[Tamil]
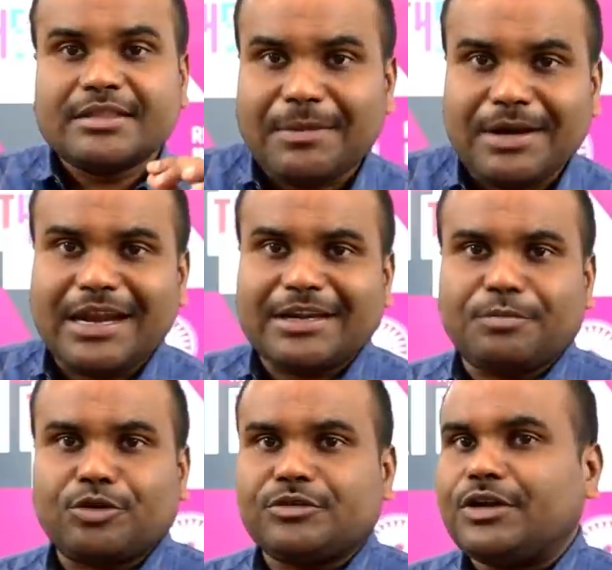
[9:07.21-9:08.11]
தமிழ்நாட்டை
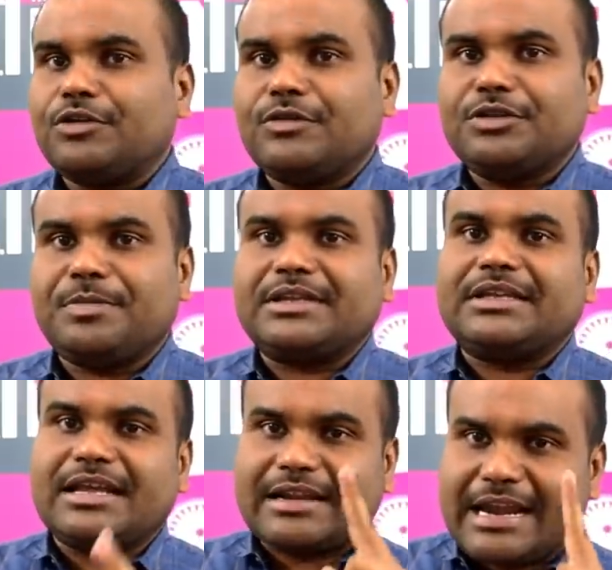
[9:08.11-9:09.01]
பொறுத்த வரைக்கும் வந்து
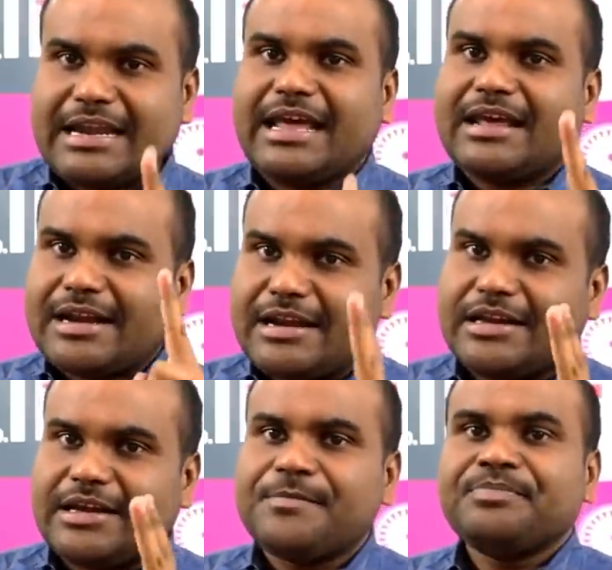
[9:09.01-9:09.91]
பார்த்தீங்கன்னா ரெண்டே ரெண்டு